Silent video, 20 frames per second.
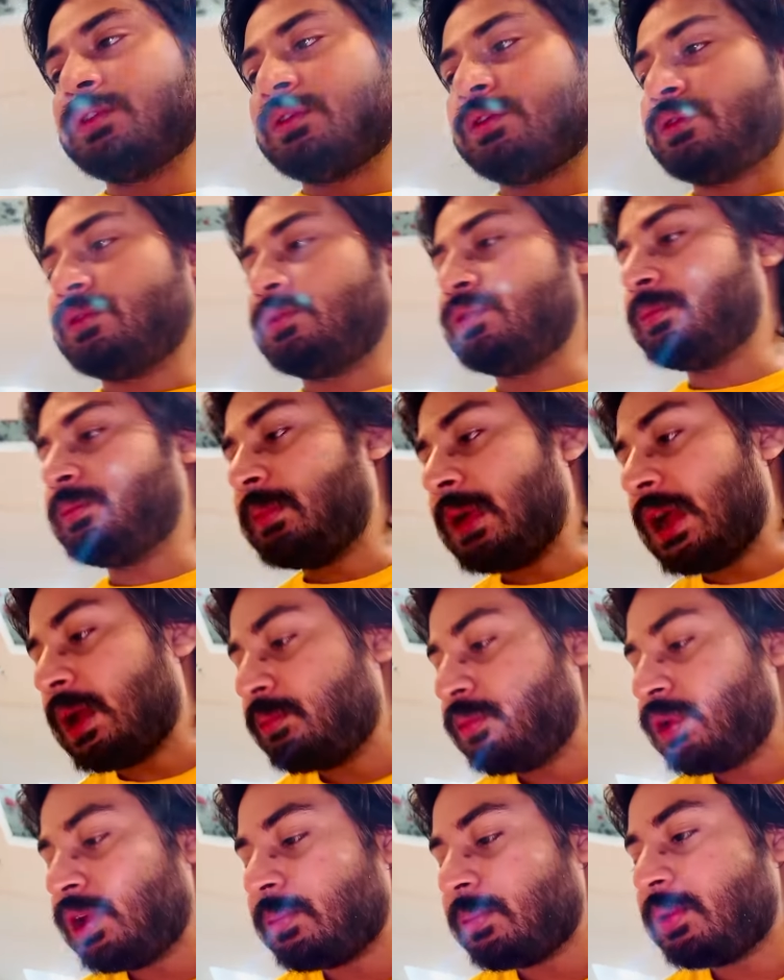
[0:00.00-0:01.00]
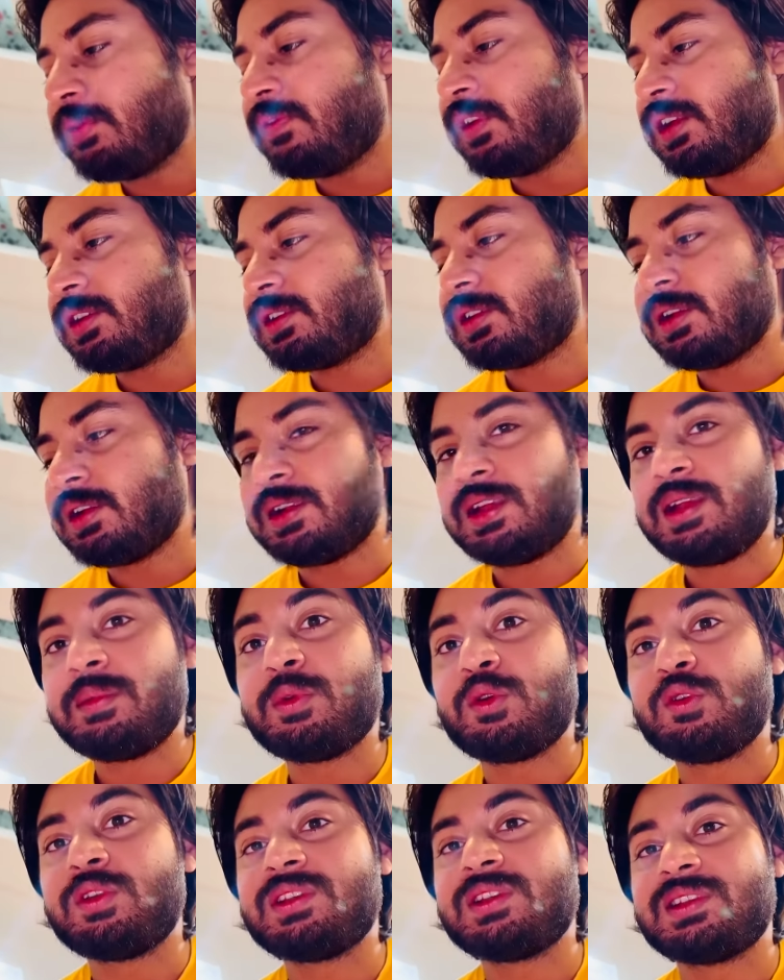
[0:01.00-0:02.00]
तो मैम भी अभी वेट कर रही है मैं उन्हें